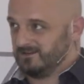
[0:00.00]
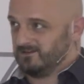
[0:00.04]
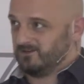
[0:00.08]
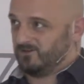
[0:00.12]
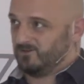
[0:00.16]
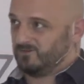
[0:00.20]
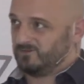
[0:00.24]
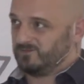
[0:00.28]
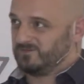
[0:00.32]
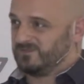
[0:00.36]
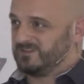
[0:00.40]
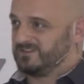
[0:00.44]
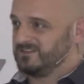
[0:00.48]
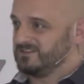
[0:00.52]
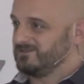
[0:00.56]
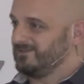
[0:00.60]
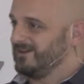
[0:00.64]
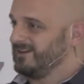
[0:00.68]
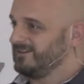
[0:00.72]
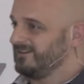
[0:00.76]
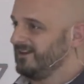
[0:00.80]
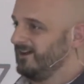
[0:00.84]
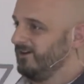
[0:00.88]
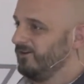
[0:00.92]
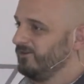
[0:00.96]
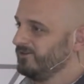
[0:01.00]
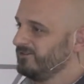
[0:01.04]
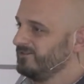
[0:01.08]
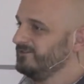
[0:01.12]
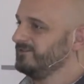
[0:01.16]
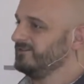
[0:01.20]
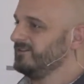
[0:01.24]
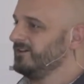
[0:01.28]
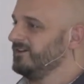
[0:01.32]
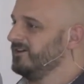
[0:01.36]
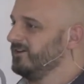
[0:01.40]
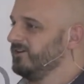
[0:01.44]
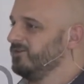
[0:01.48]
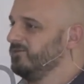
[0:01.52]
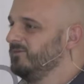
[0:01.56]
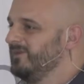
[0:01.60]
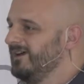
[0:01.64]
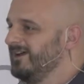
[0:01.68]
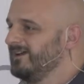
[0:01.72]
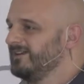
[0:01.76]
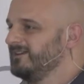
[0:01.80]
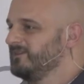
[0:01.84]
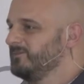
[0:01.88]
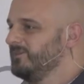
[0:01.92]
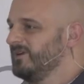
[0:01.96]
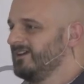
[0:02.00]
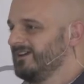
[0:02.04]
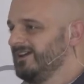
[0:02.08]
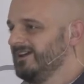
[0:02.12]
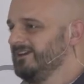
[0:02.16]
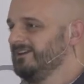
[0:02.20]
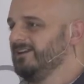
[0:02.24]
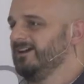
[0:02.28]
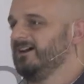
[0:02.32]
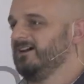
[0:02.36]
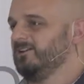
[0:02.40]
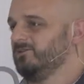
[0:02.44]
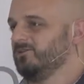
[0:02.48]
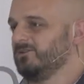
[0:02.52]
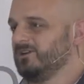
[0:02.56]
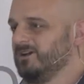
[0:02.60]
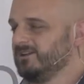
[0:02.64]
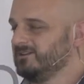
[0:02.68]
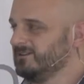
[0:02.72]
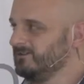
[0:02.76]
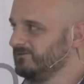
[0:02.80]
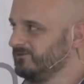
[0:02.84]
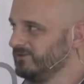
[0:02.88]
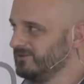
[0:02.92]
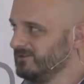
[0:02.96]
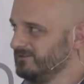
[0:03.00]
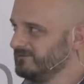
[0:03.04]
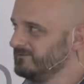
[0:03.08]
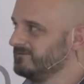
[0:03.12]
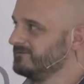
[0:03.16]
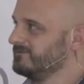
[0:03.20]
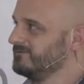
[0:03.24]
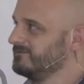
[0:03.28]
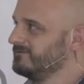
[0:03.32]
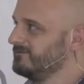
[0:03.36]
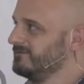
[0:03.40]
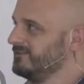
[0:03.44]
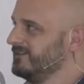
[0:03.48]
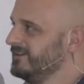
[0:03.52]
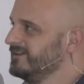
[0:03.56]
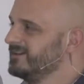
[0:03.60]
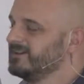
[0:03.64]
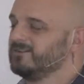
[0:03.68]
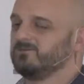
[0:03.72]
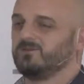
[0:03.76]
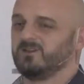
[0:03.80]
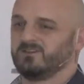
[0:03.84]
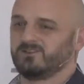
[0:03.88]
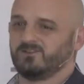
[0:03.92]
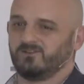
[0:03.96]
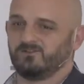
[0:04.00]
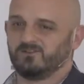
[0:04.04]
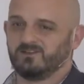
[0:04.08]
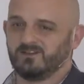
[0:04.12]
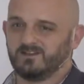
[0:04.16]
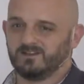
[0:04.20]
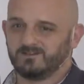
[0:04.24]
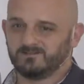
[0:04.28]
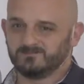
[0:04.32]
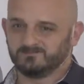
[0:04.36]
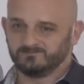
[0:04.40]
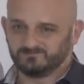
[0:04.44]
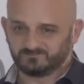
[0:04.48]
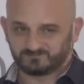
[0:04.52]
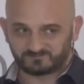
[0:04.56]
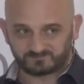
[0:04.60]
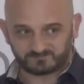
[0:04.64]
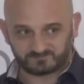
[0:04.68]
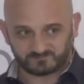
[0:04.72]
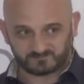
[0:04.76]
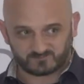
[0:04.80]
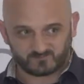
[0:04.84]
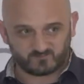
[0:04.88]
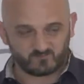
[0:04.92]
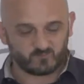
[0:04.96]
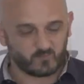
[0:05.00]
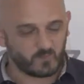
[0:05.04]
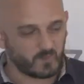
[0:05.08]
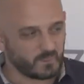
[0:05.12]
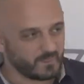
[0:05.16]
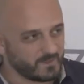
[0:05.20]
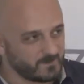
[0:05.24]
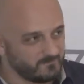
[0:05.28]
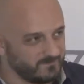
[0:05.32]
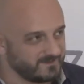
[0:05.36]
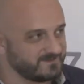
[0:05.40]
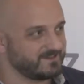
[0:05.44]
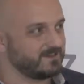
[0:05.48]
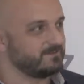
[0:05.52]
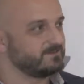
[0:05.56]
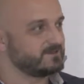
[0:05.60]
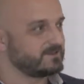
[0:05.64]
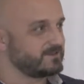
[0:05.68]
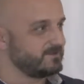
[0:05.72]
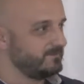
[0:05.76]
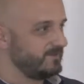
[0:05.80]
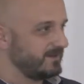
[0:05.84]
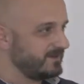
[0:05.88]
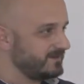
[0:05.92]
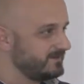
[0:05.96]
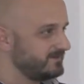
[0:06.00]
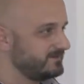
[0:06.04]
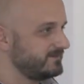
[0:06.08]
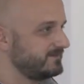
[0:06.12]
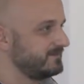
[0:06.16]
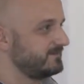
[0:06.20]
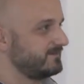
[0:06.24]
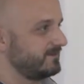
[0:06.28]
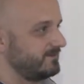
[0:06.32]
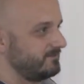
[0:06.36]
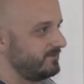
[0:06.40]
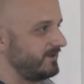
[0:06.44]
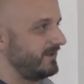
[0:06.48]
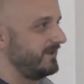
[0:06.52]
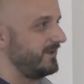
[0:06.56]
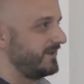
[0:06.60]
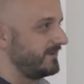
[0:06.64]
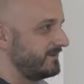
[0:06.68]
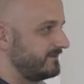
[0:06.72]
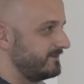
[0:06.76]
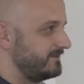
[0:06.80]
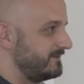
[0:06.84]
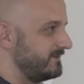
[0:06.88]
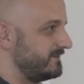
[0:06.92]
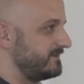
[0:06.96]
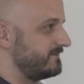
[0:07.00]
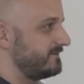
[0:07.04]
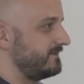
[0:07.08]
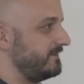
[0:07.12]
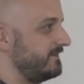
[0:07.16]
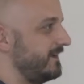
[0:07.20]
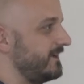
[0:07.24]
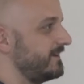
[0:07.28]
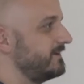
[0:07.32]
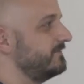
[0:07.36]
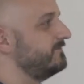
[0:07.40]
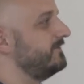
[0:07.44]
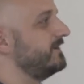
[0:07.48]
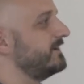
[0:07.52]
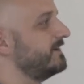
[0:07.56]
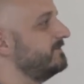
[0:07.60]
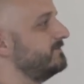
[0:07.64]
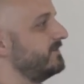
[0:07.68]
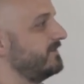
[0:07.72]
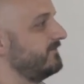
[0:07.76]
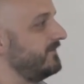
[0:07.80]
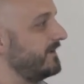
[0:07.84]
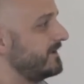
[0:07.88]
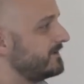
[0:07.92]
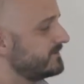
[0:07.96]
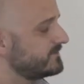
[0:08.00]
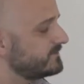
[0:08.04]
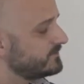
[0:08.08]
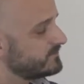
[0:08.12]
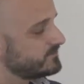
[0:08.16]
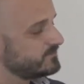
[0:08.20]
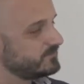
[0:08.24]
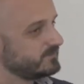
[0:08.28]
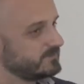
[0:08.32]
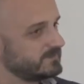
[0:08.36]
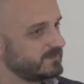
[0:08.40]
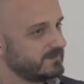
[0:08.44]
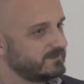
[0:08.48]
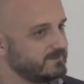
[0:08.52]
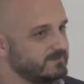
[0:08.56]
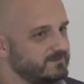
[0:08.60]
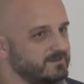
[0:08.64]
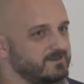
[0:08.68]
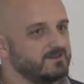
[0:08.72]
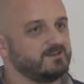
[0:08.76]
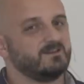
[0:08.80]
um 2000er herum eigentlich mal keine Ahnung hatte von irgendwas online. Was habe ich gemacht? Ich habe eigentlich angefangen, BWL zu studieren,